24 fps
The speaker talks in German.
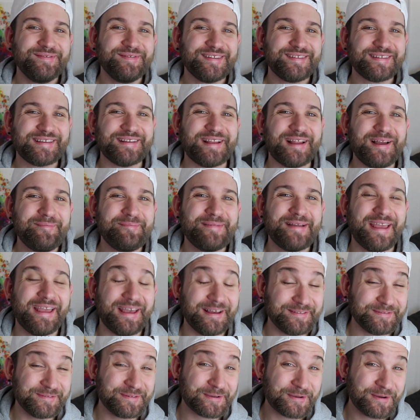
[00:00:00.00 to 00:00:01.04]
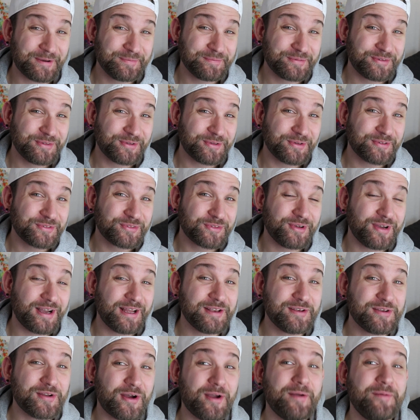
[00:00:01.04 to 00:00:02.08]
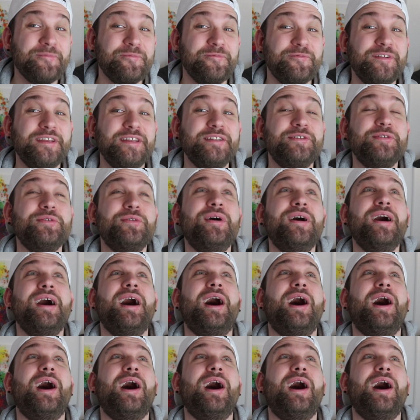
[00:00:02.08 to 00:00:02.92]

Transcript: Leute, was geht ab? Herzlich willkommen zurück zu einem neuen Video